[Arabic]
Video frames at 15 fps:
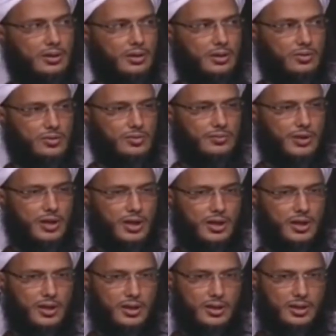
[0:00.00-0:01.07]
ذكر اسم
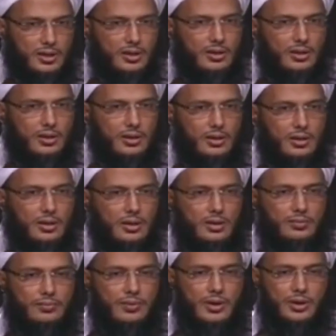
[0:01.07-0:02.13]
الله عليه
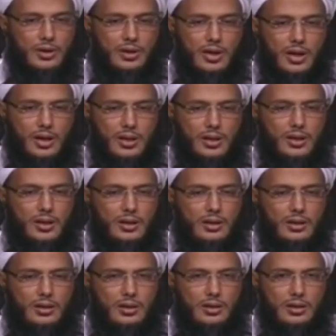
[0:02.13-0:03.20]
فهذا
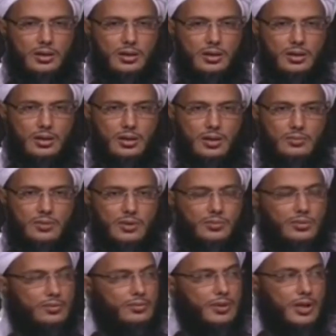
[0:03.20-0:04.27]
آه لا بد
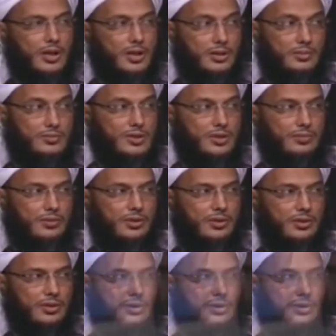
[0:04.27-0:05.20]
منه في زكاة المسلمين